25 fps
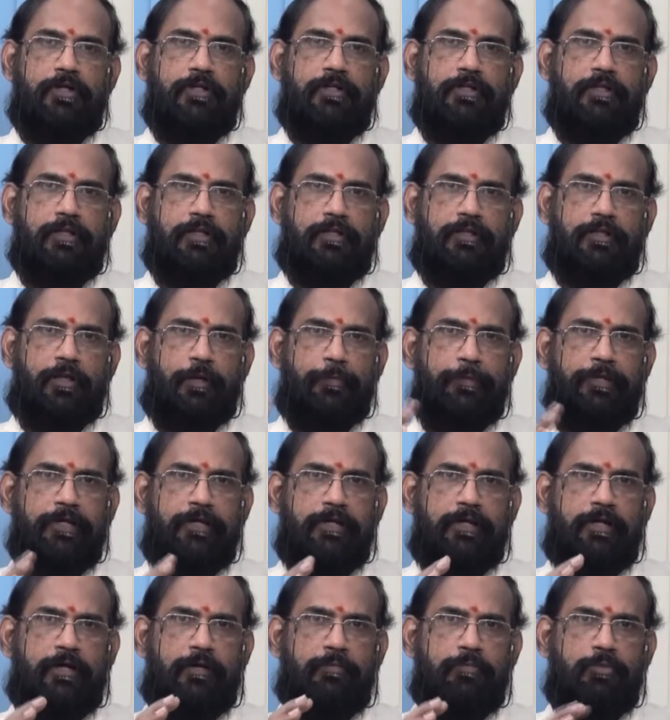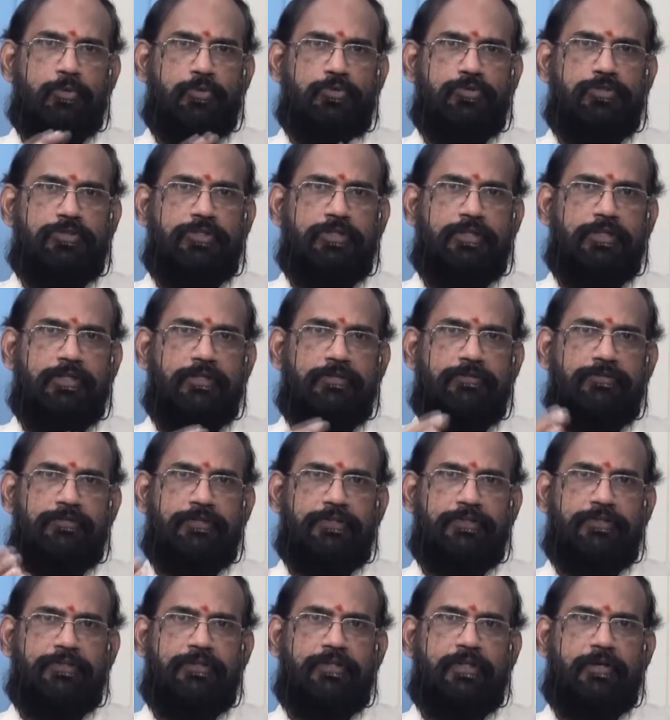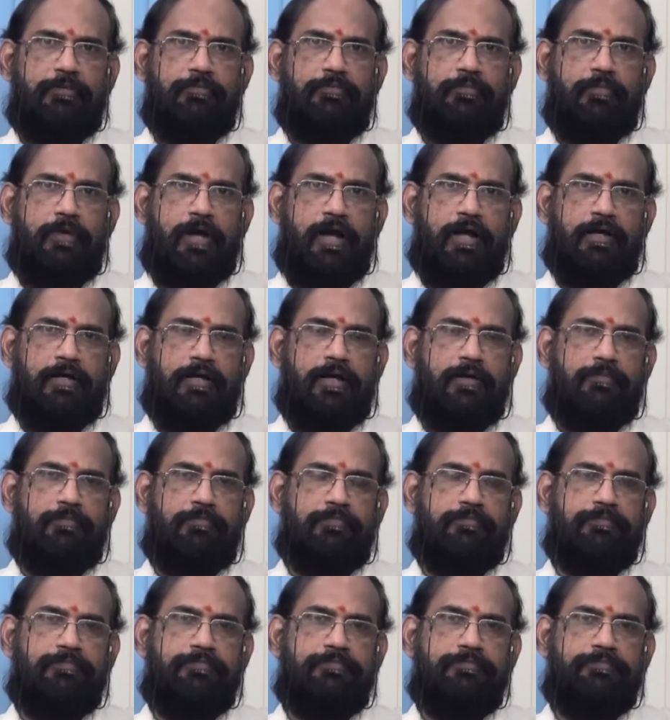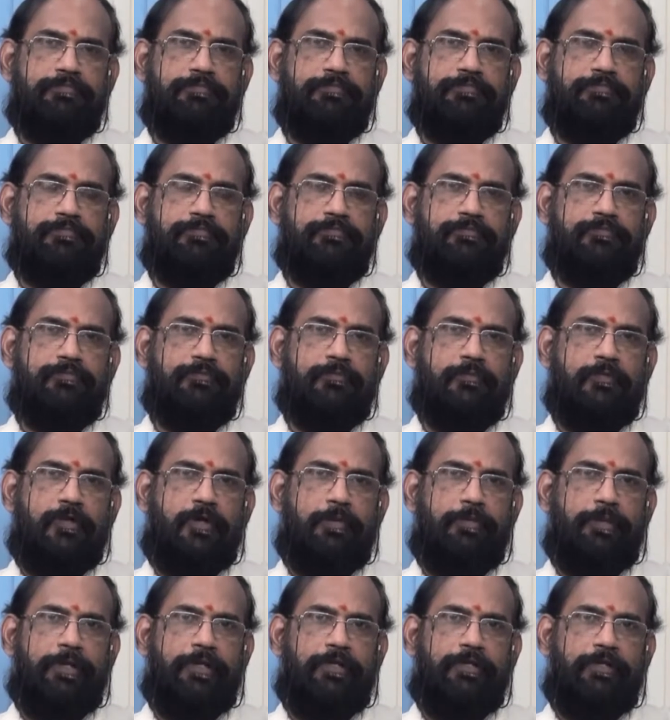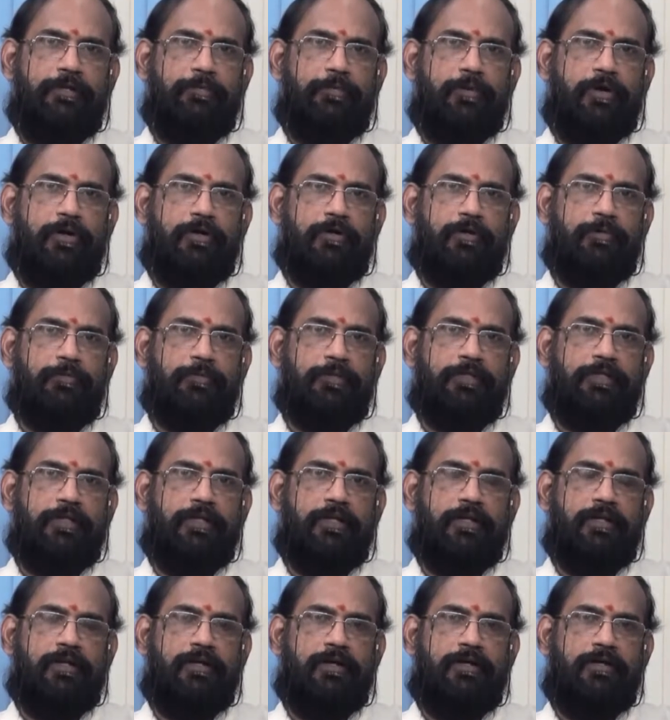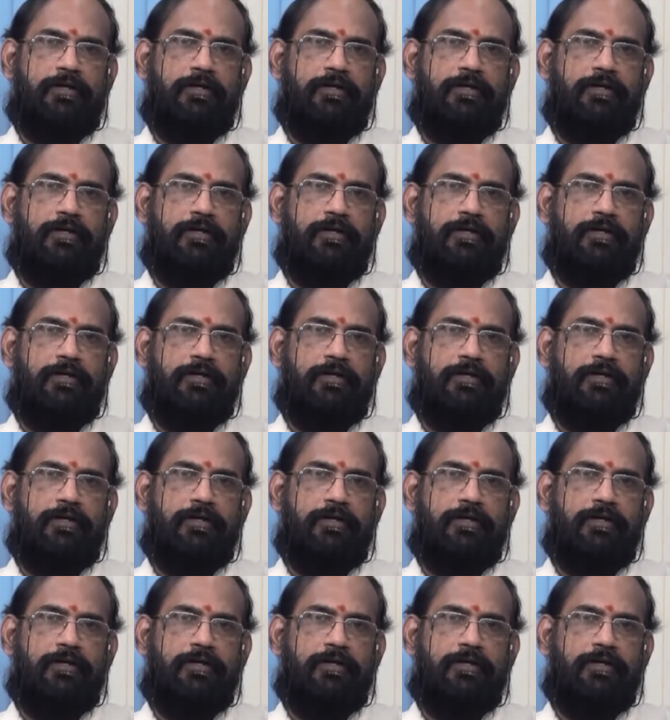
இந்த தமிழில் புத்தி சித்தம் அகம் அப்படின்ட்டு பார்க்குறோம் பார்த்தீங்களா